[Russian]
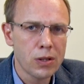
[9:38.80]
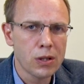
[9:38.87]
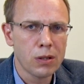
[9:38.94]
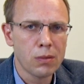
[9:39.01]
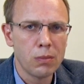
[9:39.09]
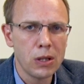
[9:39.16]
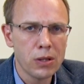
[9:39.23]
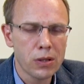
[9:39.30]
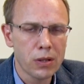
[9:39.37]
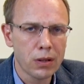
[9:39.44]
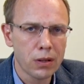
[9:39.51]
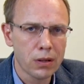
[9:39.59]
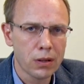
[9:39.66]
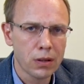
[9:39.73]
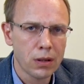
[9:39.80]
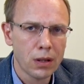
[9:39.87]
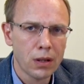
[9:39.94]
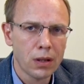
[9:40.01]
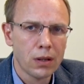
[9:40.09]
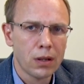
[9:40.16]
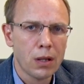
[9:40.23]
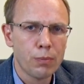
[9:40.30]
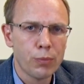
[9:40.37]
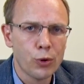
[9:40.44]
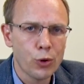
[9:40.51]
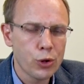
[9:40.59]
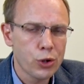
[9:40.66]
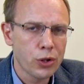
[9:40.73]
из мисок и
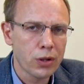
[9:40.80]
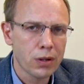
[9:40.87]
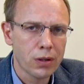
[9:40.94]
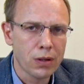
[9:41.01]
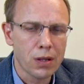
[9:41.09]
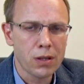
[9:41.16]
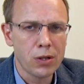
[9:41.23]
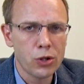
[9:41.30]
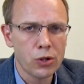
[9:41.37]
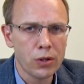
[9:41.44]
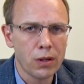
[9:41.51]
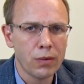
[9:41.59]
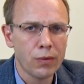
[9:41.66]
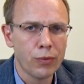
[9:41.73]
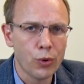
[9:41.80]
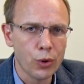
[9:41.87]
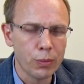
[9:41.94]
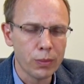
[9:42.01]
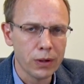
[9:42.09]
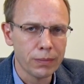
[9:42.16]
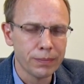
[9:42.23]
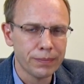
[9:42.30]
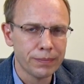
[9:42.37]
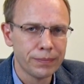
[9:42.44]
плошек различной формы.